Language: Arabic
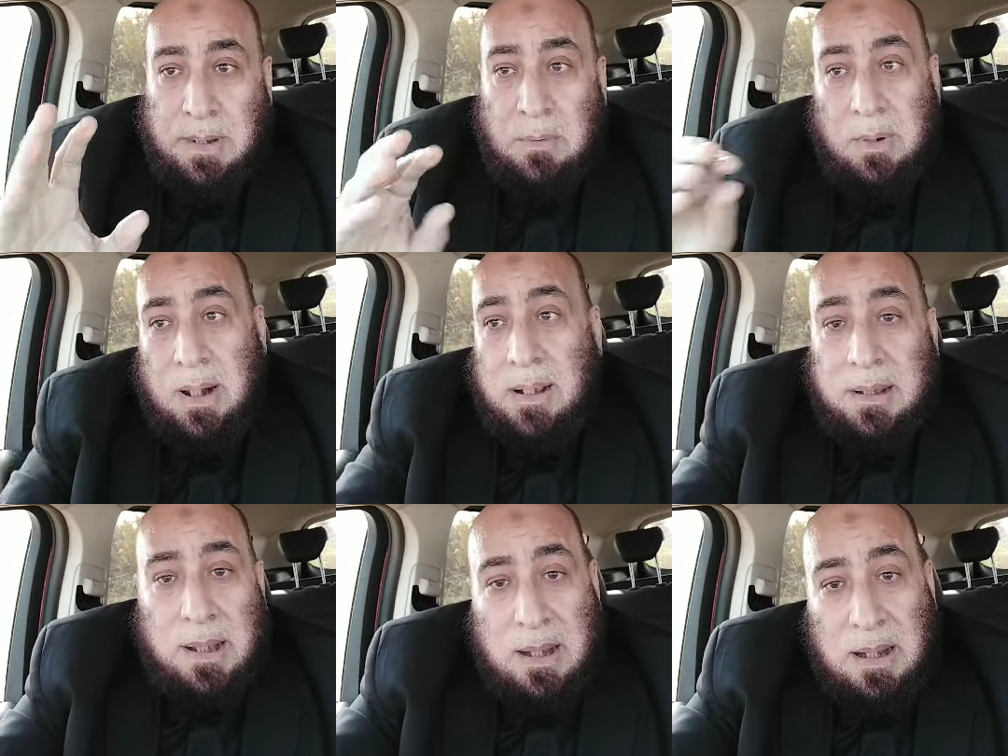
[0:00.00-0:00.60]

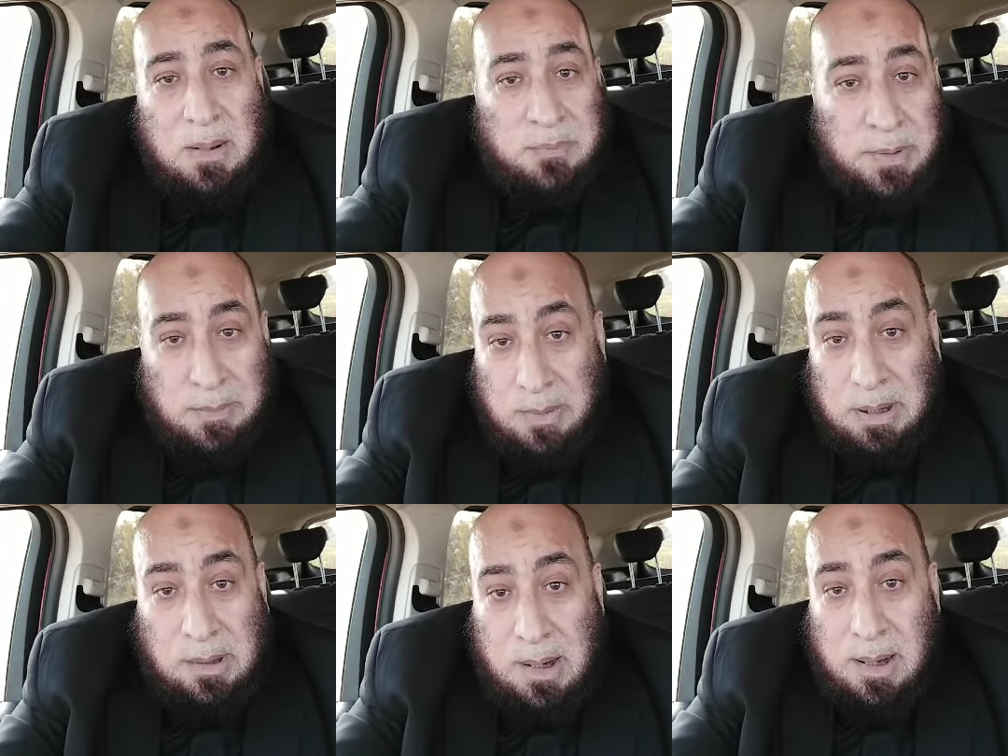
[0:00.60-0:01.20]
وحكاها في
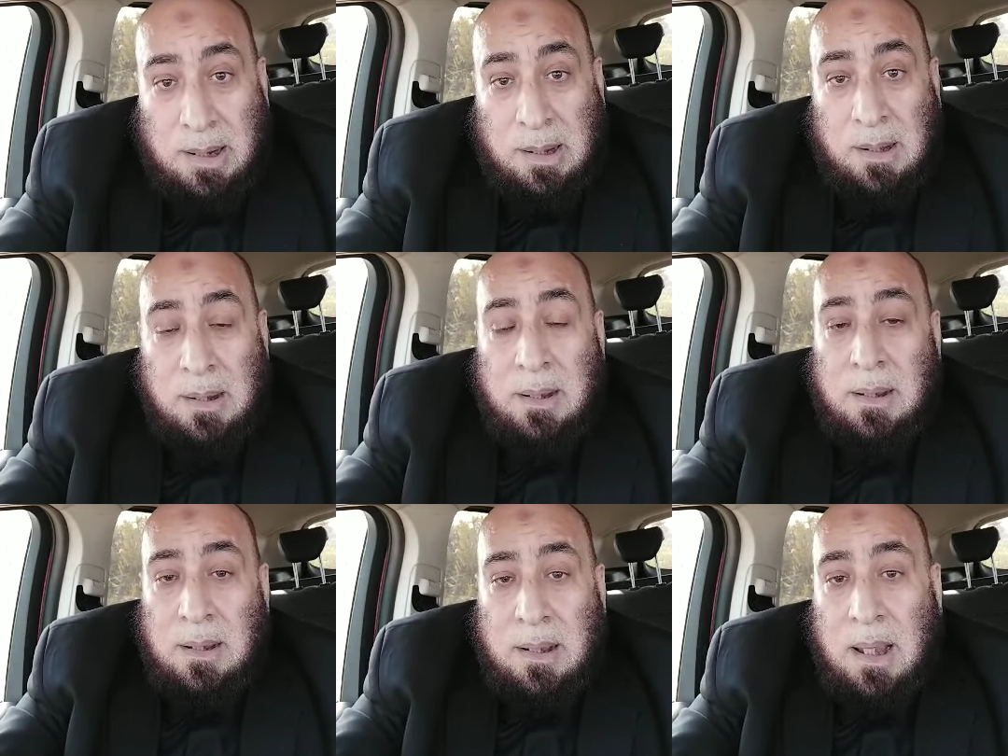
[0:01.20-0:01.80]
مقال
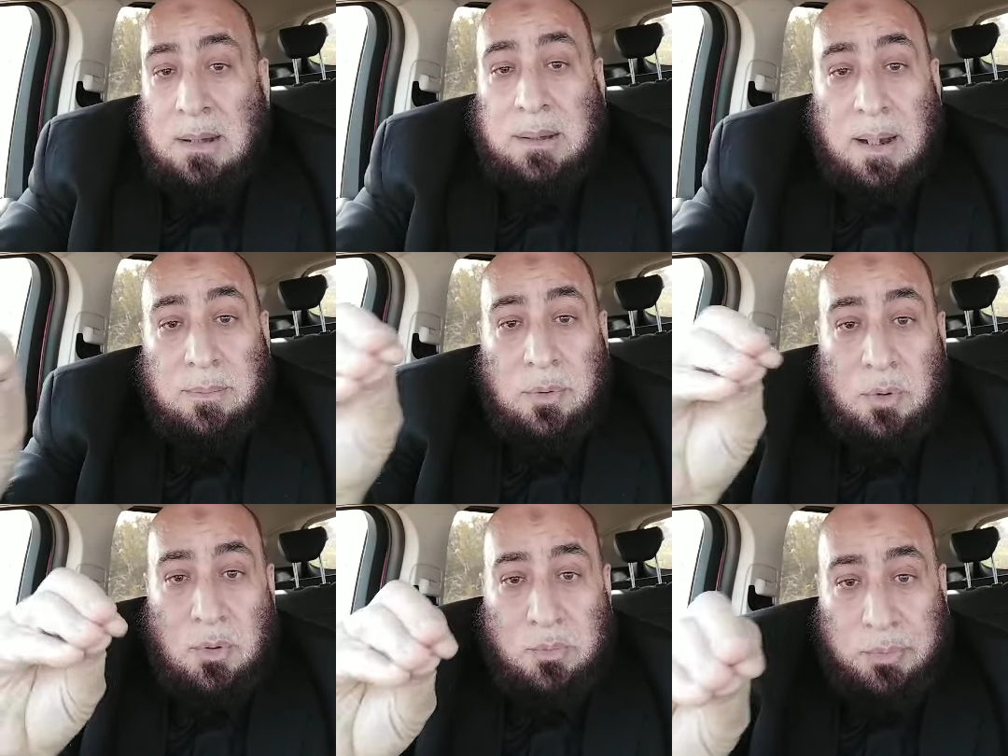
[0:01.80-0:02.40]

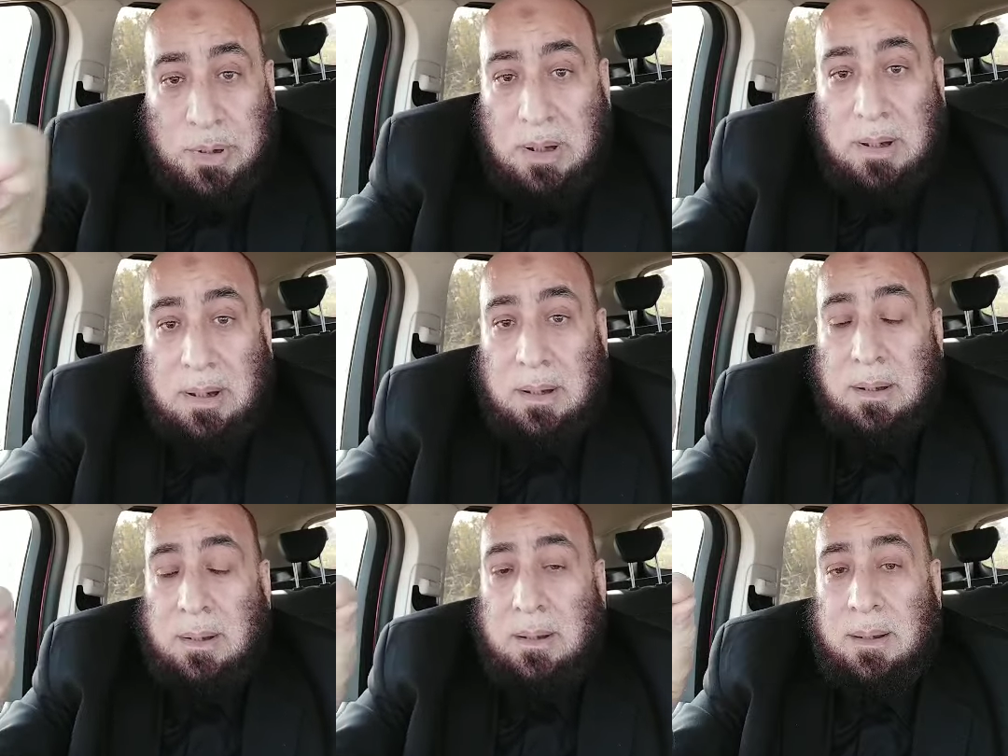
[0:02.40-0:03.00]
كتبه
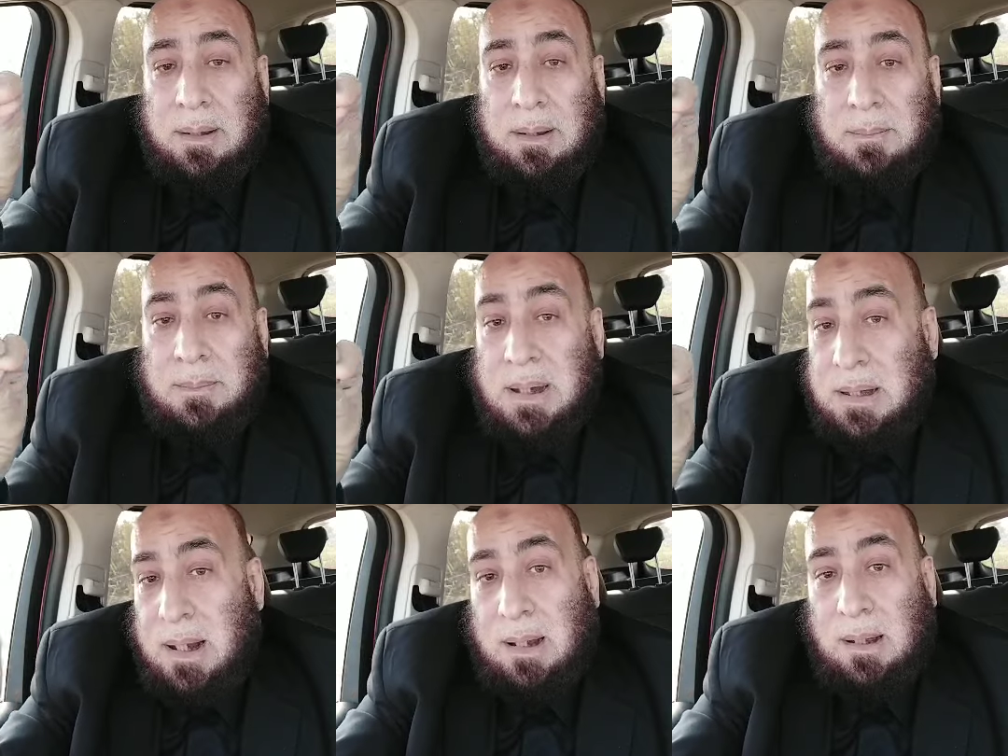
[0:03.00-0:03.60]
في آه،
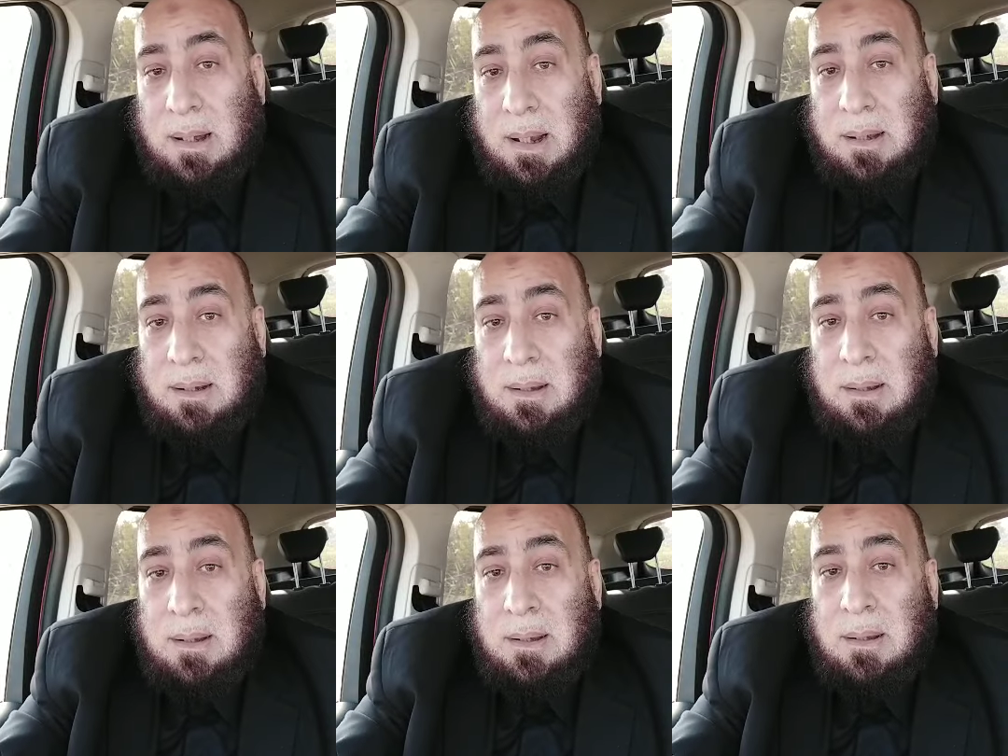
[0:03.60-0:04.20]
مجلة
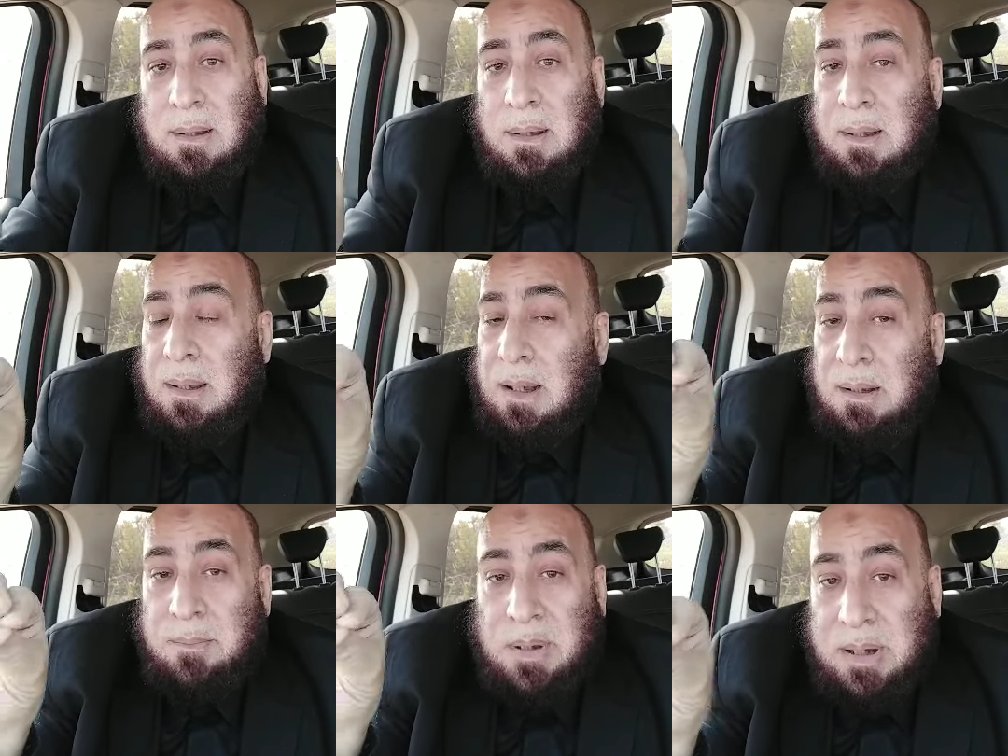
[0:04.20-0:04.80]

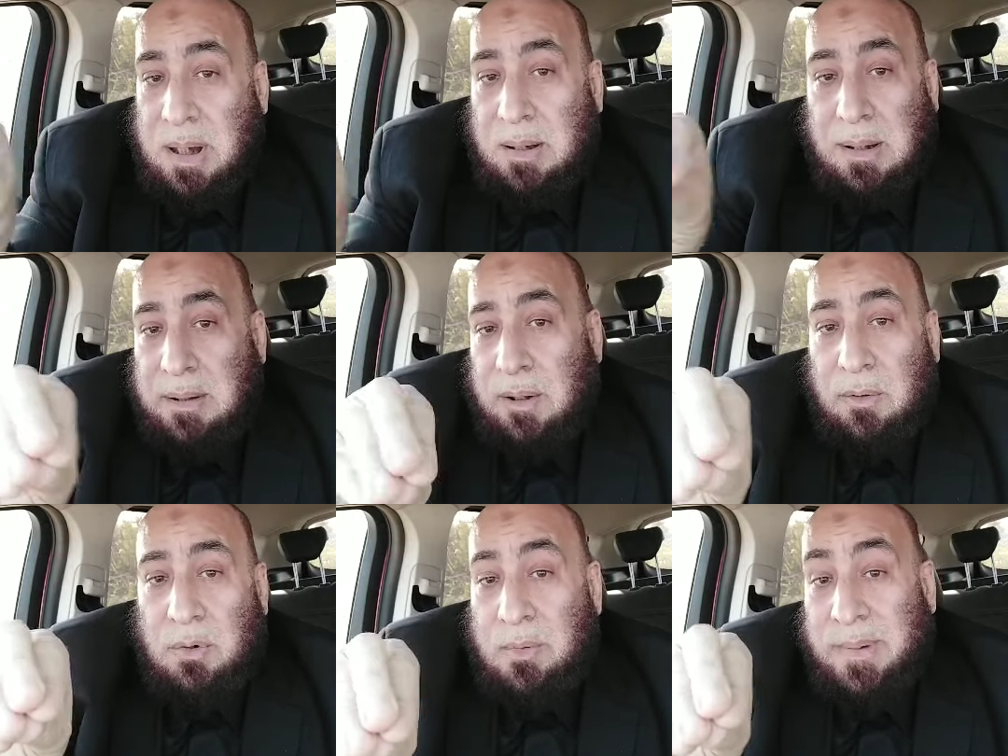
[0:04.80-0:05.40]

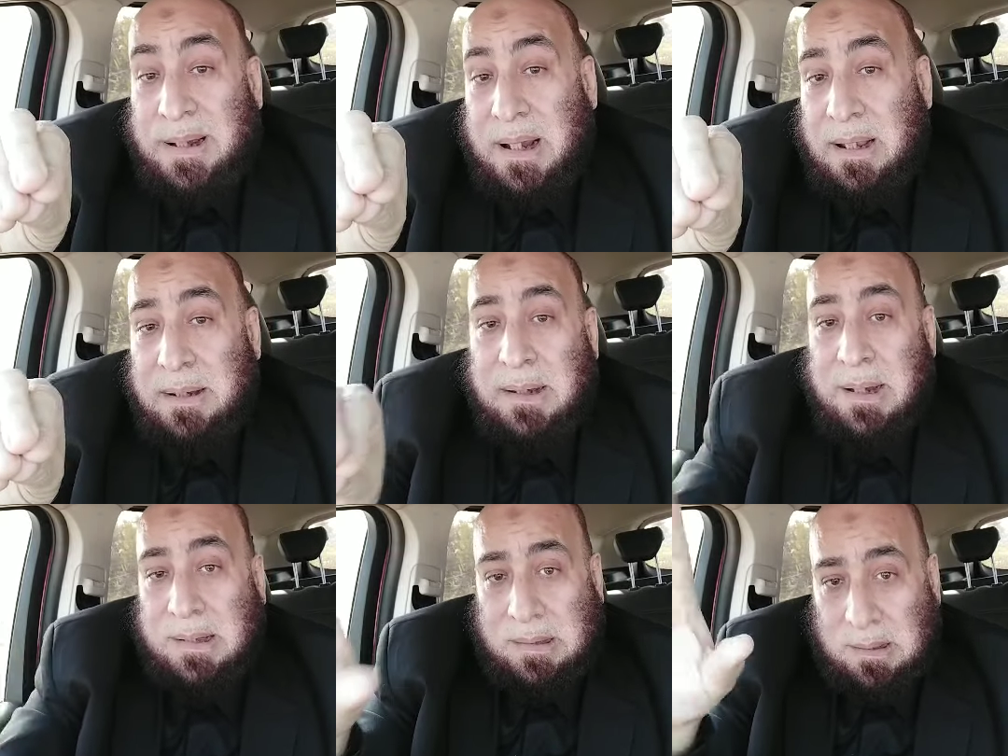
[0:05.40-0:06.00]
مجلة
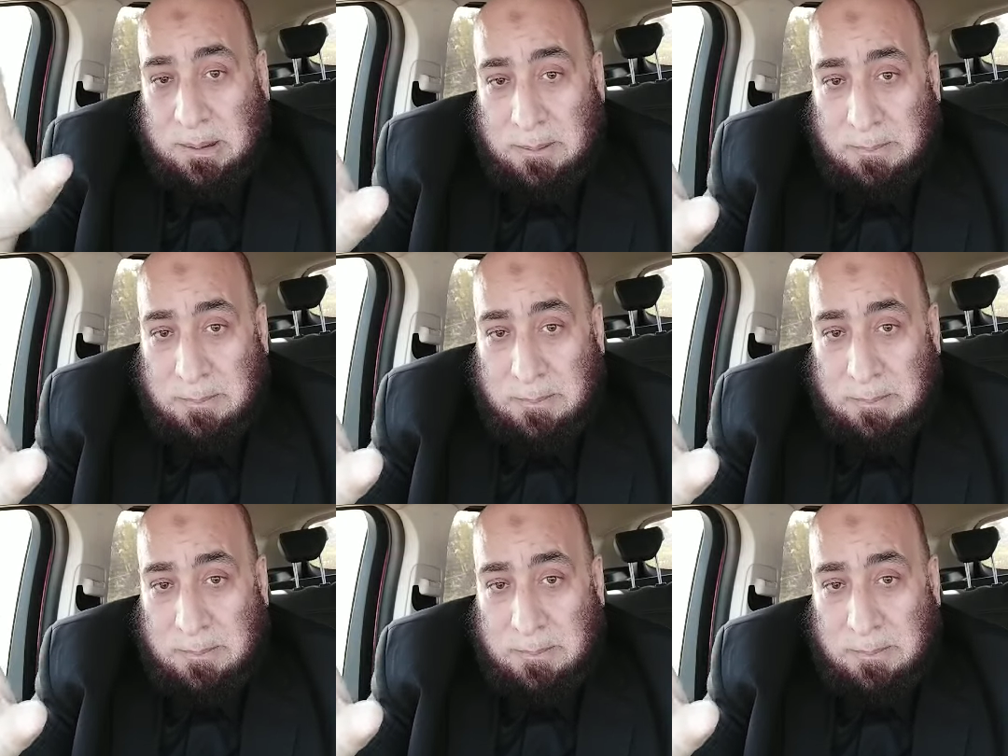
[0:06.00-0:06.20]
الأمناء نت